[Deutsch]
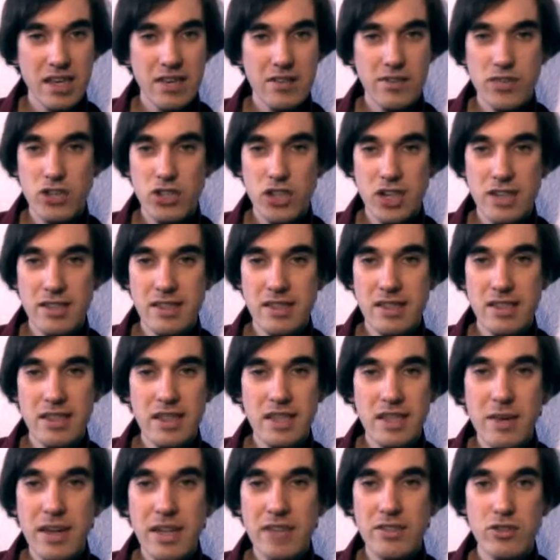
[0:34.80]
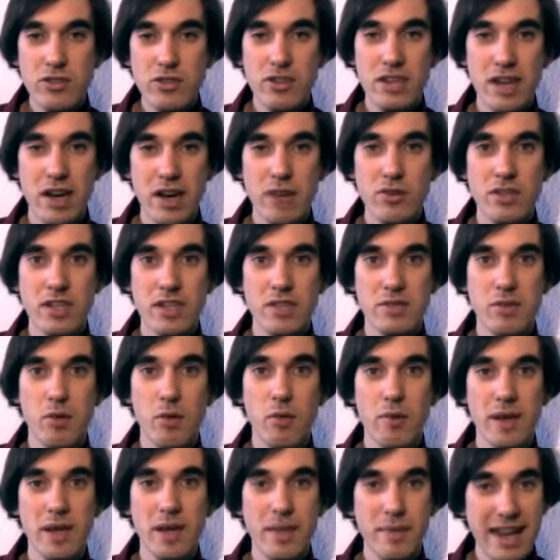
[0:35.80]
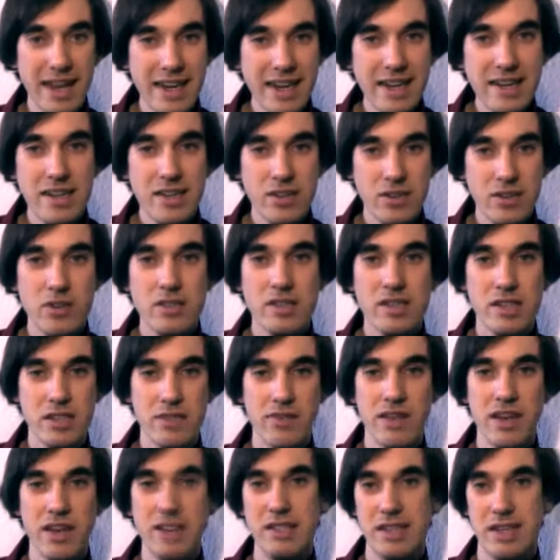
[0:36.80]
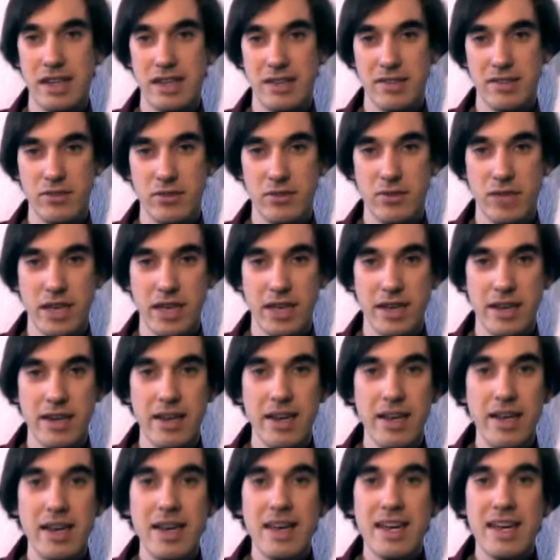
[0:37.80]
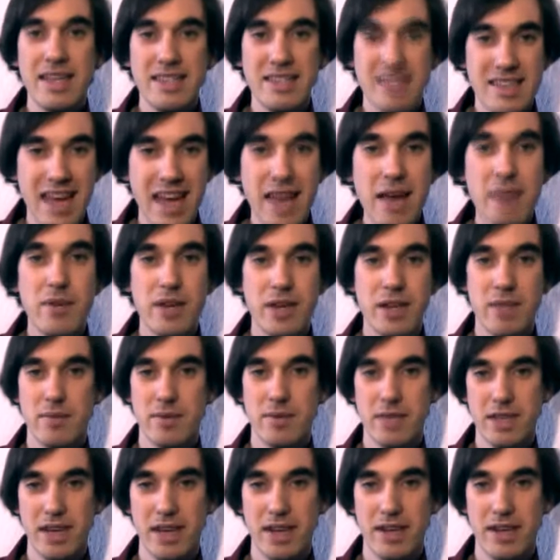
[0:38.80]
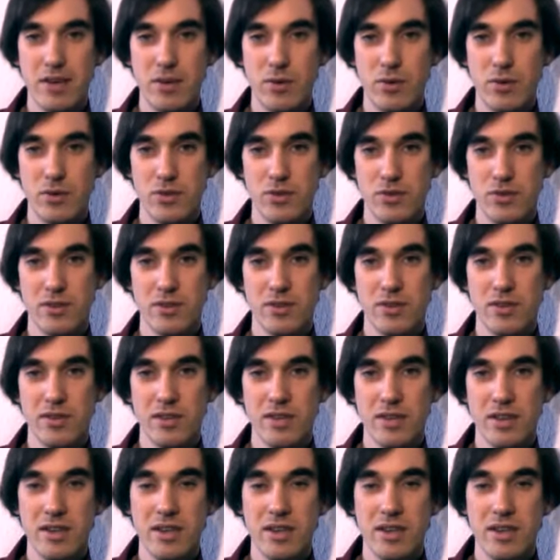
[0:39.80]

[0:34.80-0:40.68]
Irgendwie scheint sich niemand zu trauen, das Problem endlich konsequenter anzugehen. Es gäbe nämlich eine Lösung.